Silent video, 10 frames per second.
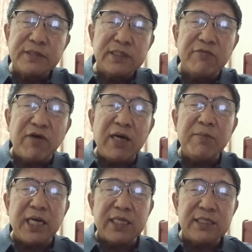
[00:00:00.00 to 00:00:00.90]
这个网上
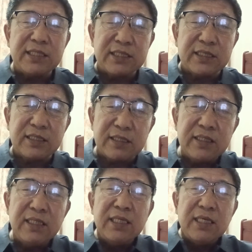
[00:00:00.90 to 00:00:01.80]
骂人这个事儿，
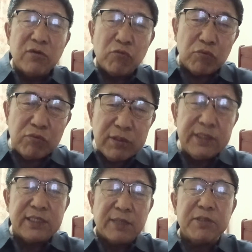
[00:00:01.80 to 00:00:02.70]
无
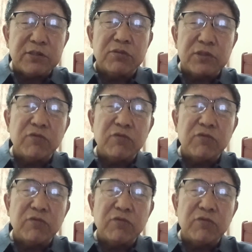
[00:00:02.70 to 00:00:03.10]
论怎么说，